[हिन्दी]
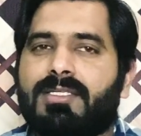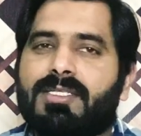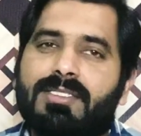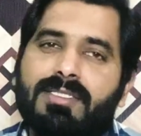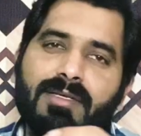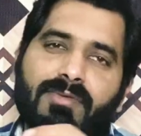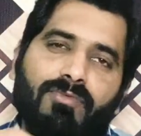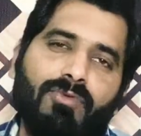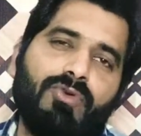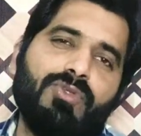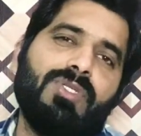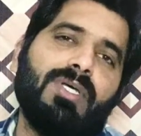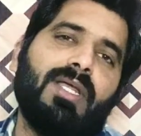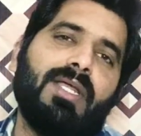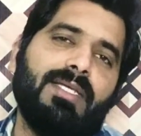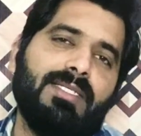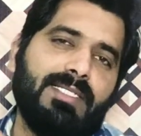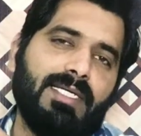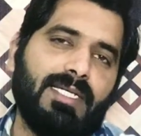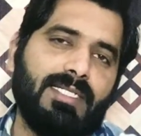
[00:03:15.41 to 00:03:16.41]
जिससे वो
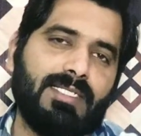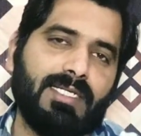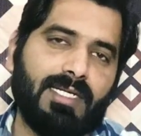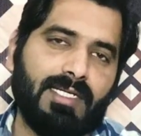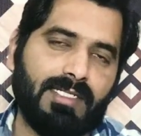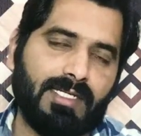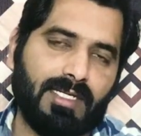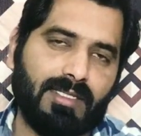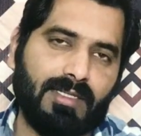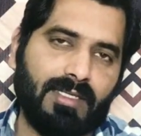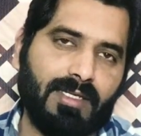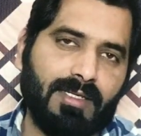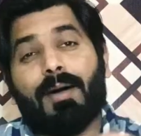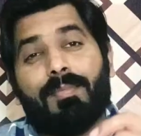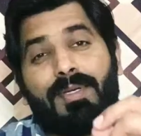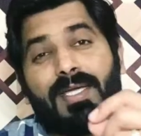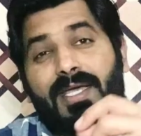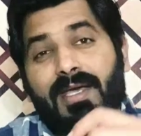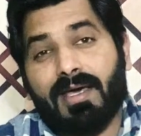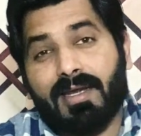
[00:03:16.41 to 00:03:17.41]
सारे जेल चले जाते हैं
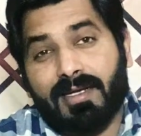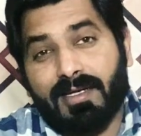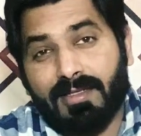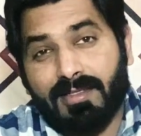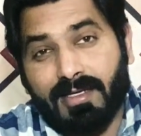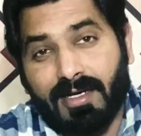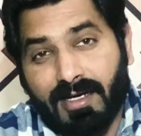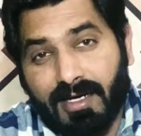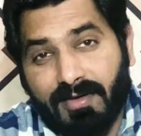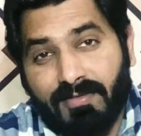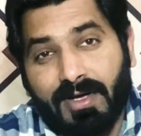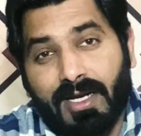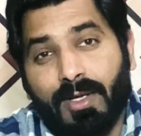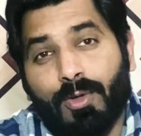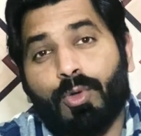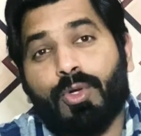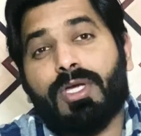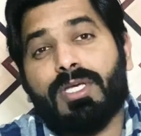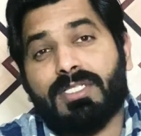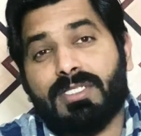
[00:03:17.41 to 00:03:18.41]
अब ये हरकत करने वाले
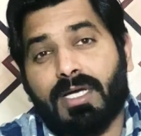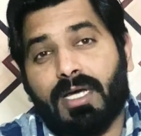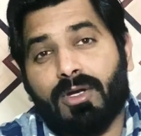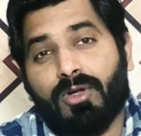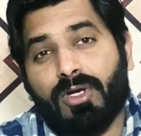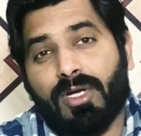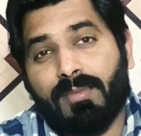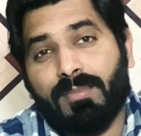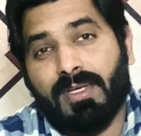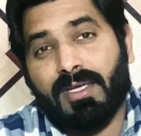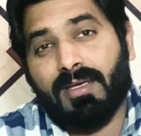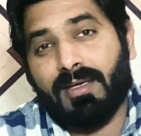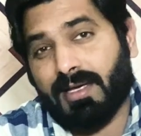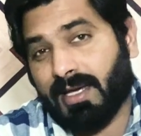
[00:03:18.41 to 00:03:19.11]
उन किसानों ने भी